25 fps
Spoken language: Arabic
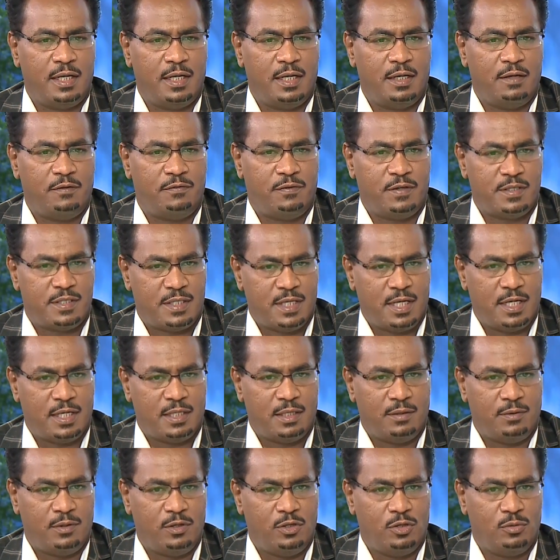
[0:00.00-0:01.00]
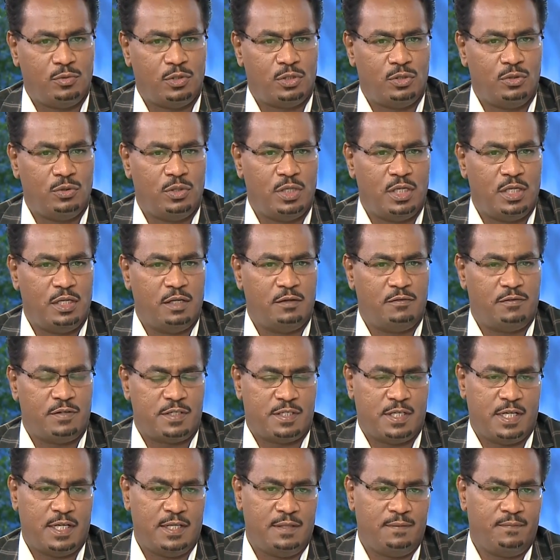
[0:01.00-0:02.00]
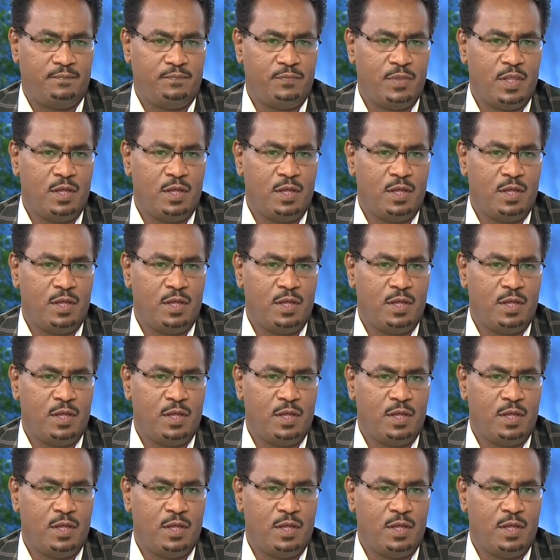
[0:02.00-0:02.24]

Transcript: للفساد او اليوم الدولي للفساد